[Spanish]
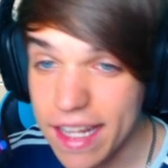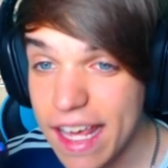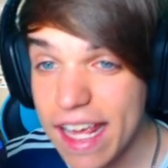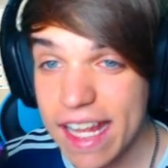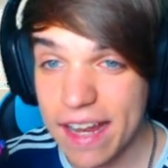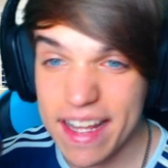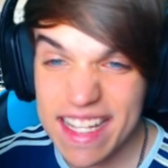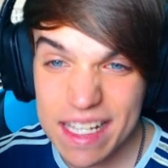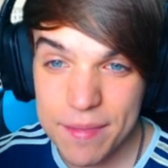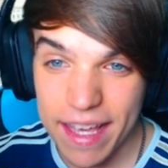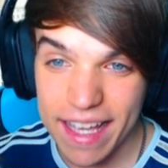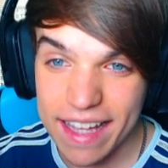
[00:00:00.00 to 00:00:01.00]
La verdad es que me
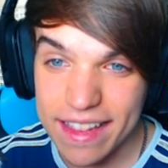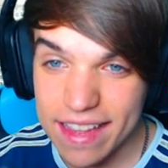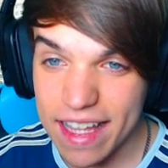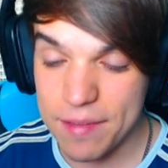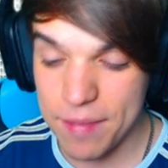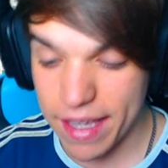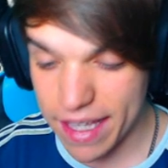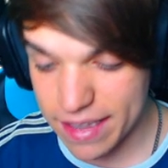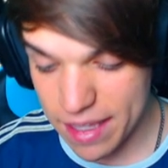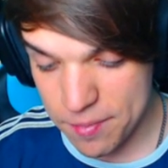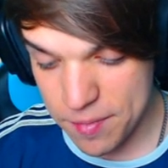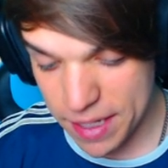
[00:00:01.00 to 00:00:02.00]
encanta, me
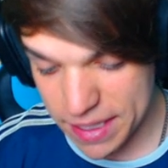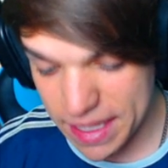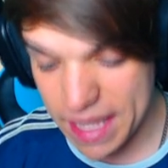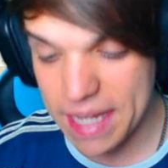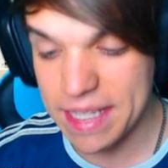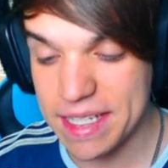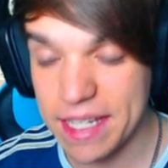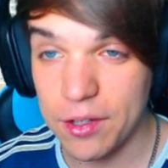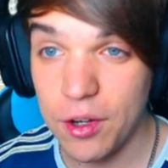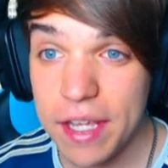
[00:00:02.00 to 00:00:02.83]
encanta, me encanta el diseño.